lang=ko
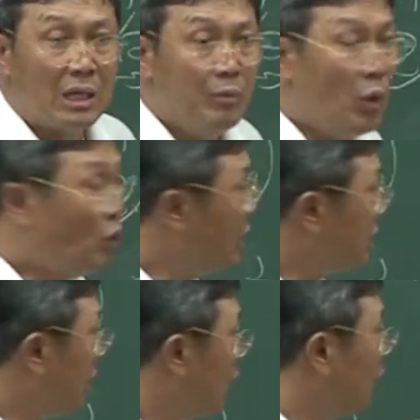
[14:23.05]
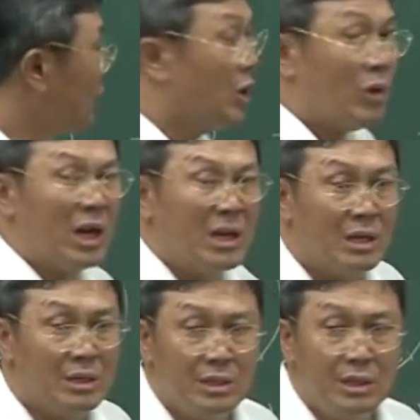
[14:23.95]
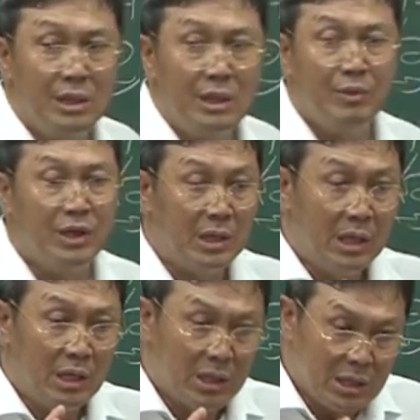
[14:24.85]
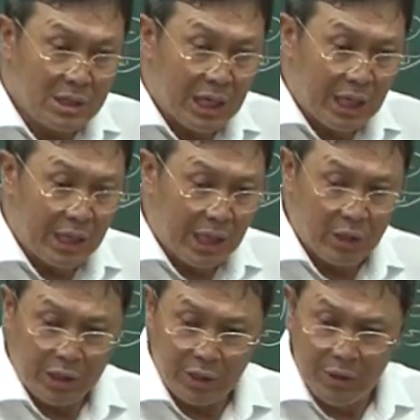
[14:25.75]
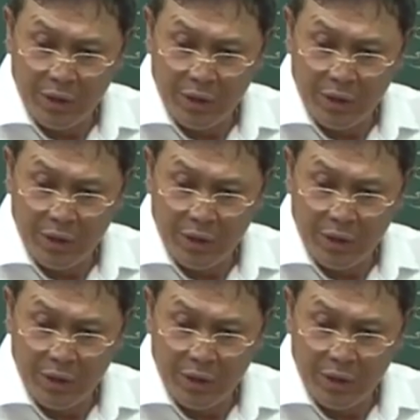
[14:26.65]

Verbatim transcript: 묘의 작용이라고 하는 것이 이미 글자에 딱, 이,